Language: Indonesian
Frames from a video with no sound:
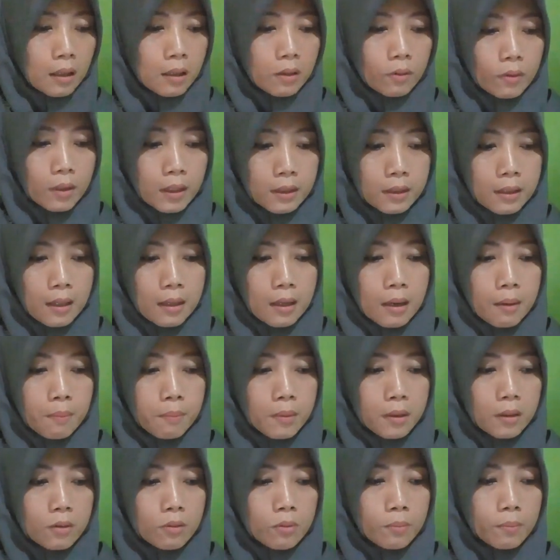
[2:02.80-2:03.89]
keluar darah
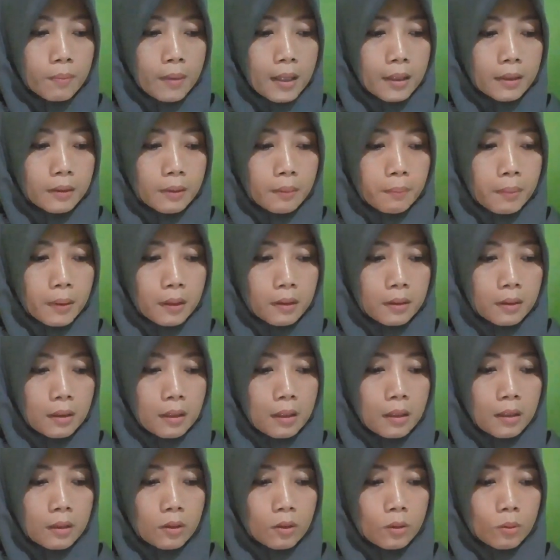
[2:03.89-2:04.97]
menggumpal
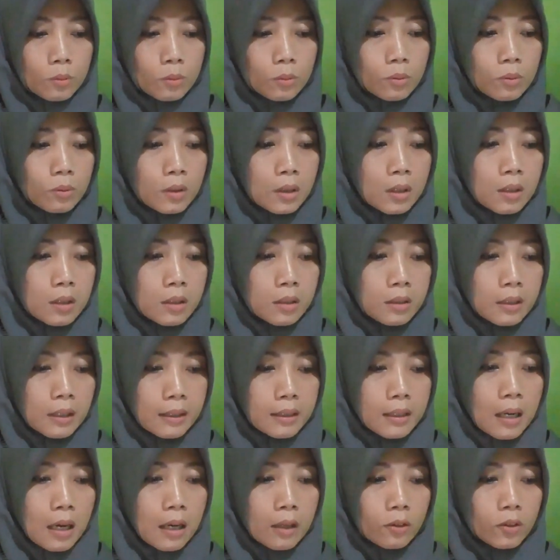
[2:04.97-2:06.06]
seperti itu
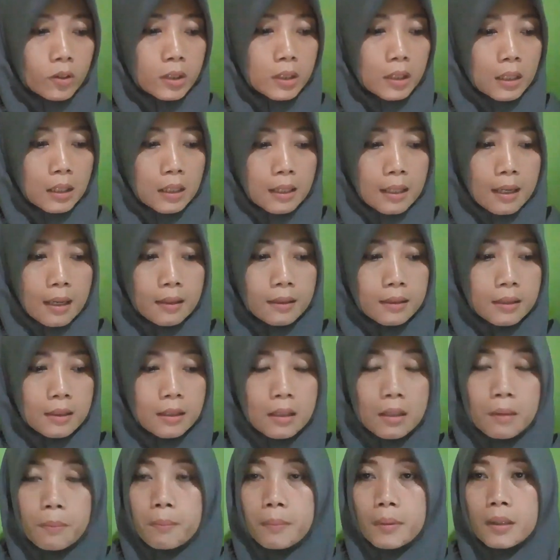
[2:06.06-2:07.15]
jadi harus segera
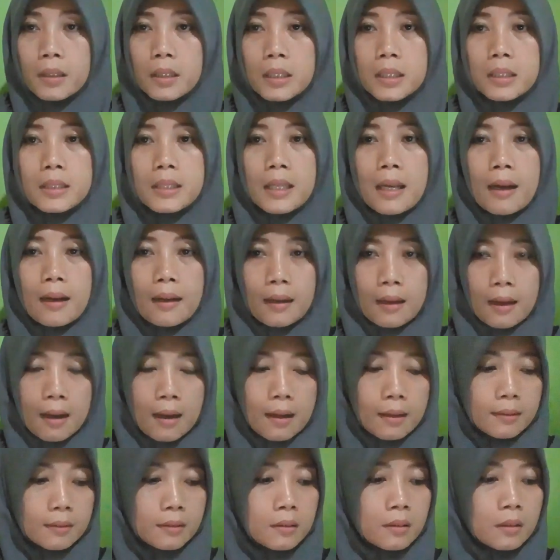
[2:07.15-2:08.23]

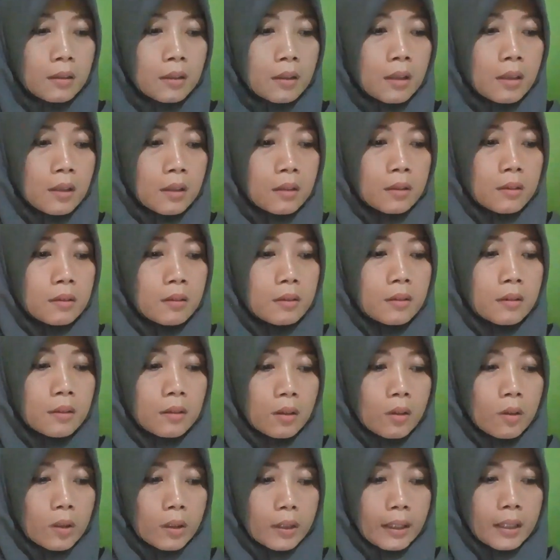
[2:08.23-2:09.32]
diperiksakan
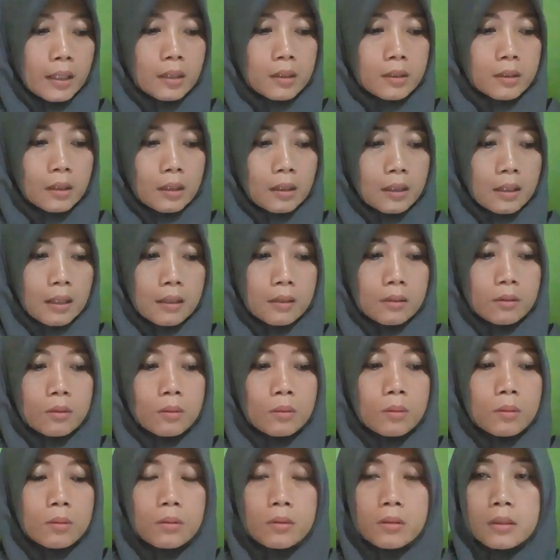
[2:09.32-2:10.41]
Oke, sekian
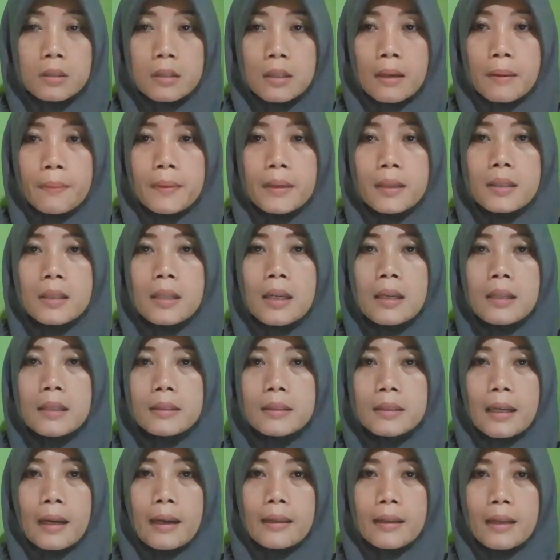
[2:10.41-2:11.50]
dulu jawaban dari
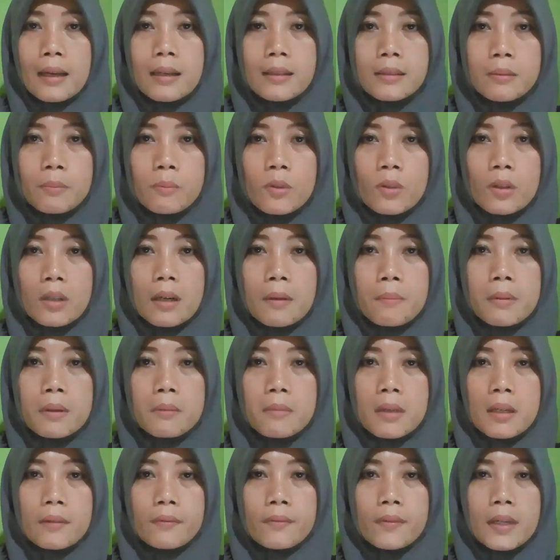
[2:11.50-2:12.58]
saya. Semoga
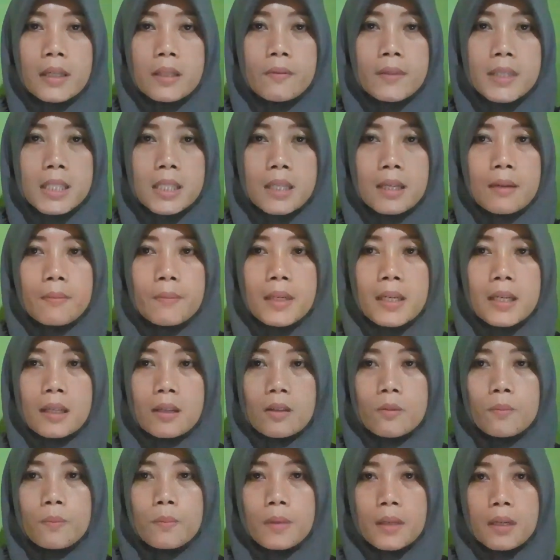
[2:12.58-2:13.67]
bermanfaat.
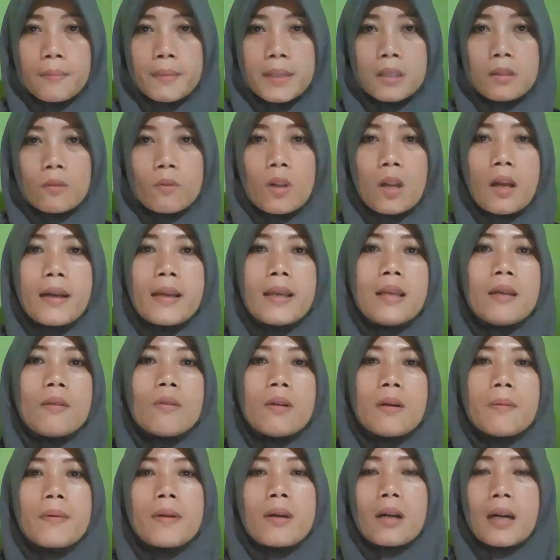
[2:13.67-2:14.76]
Wassalamualaikum warahmatullahi
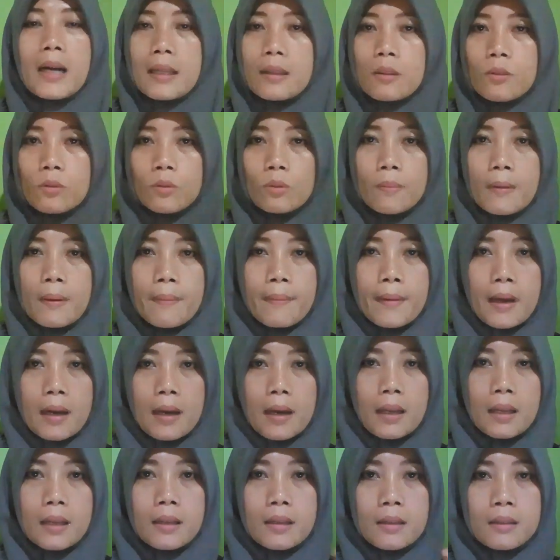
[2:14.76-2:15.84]
wabarakatuh. Bye
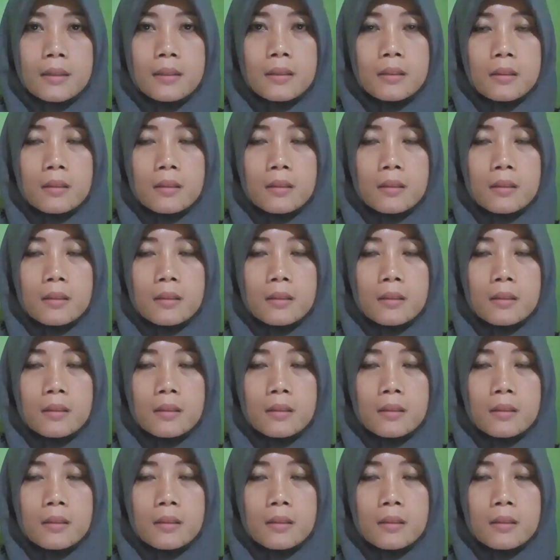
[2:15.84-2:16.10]
bye.